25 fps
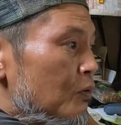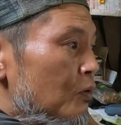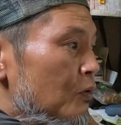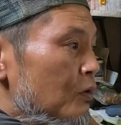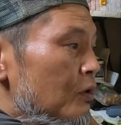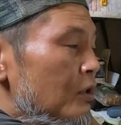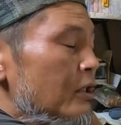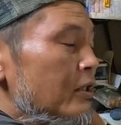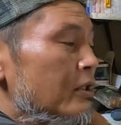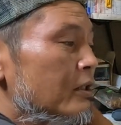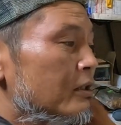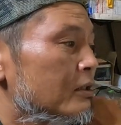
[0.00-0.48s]

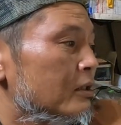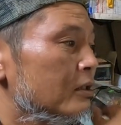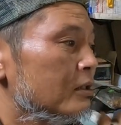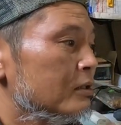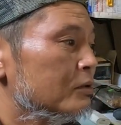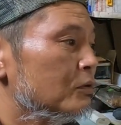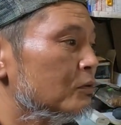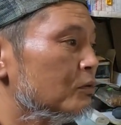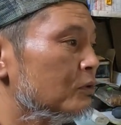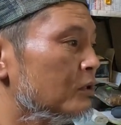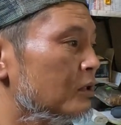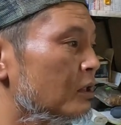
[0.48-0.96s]
本来やったら、
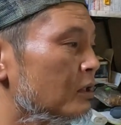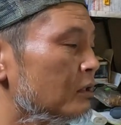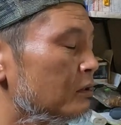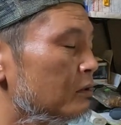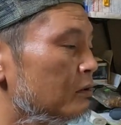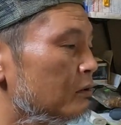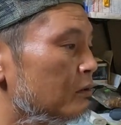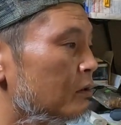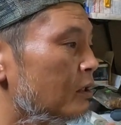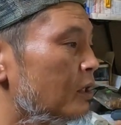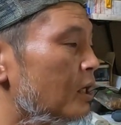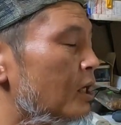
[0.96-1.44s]
その、なんて
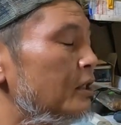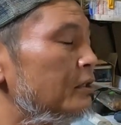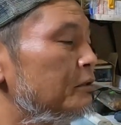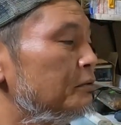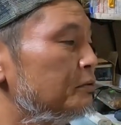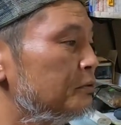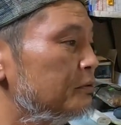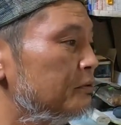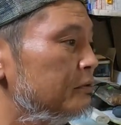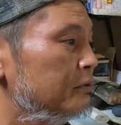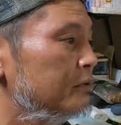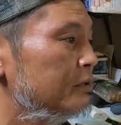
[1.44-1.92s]
いうか、回
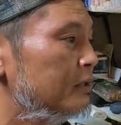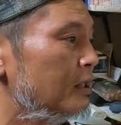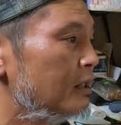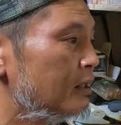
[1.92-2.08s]
復